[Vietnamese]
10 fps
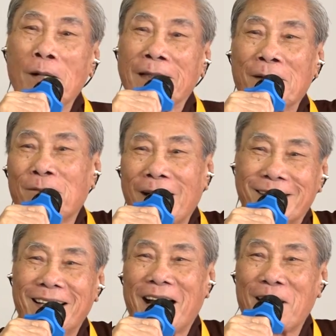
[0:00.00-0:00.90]
mới thành Phật
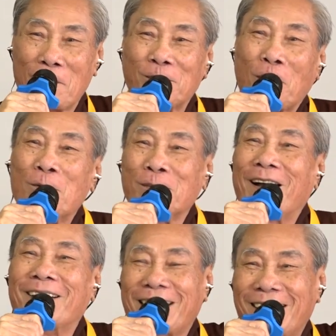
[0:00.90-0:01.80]
chứ hành không tu
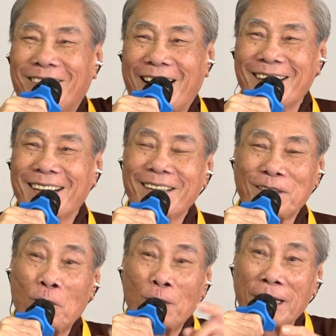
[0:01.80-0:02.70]
thành thành Phật.
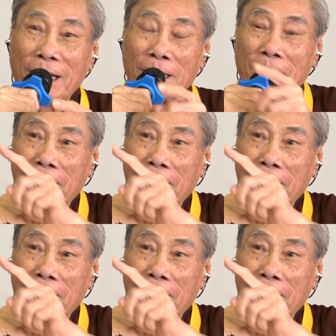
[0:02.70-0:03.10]
Tu là gì?